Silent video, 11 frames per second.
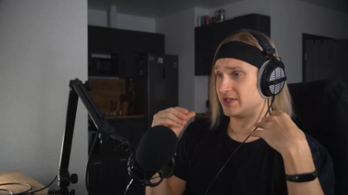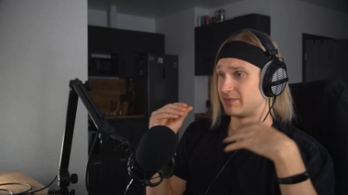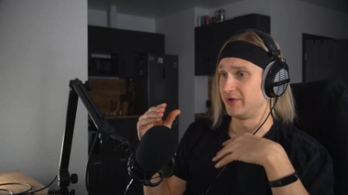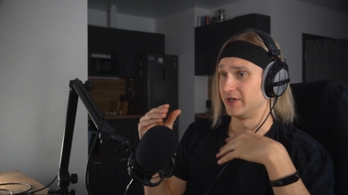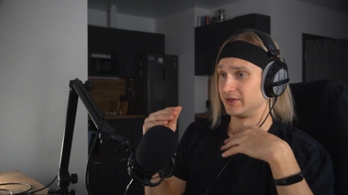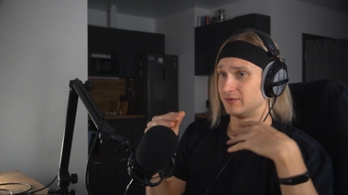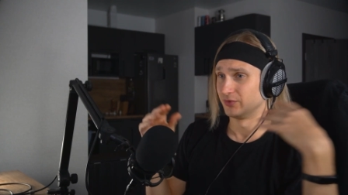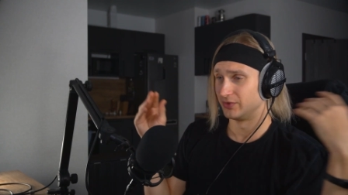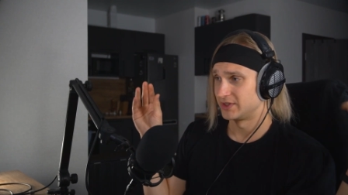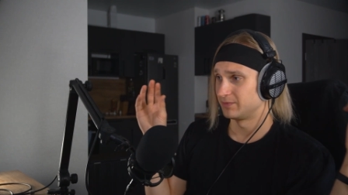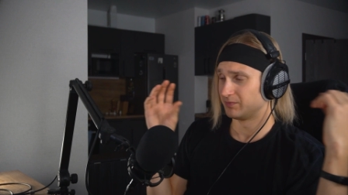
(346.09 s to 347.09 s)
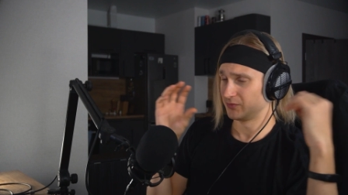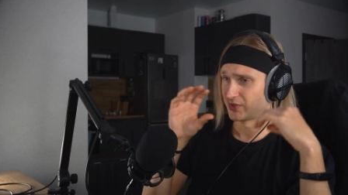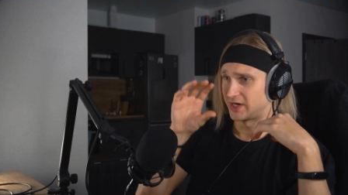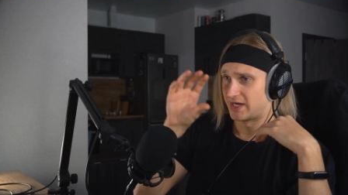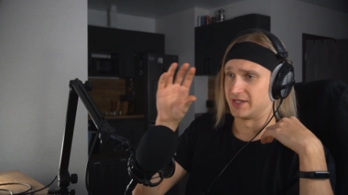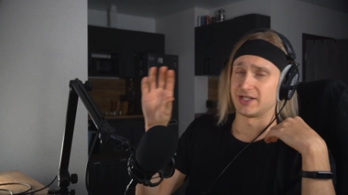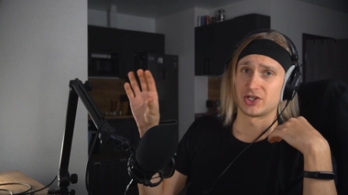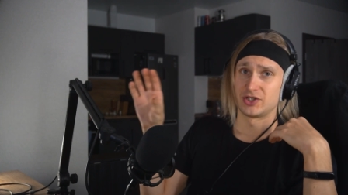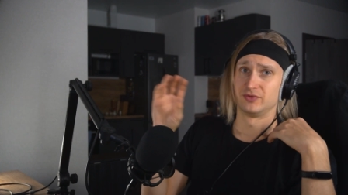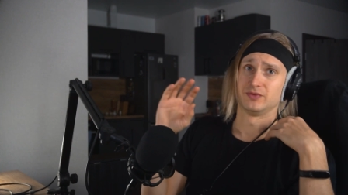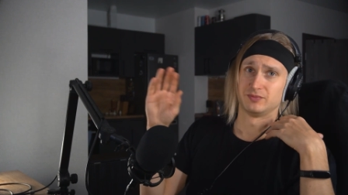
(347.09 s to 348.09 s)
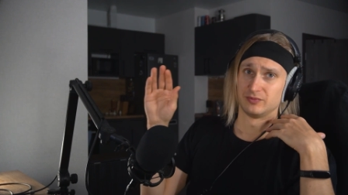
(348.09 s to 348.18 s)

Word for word: спет, то есть, ну, такая достаточно вот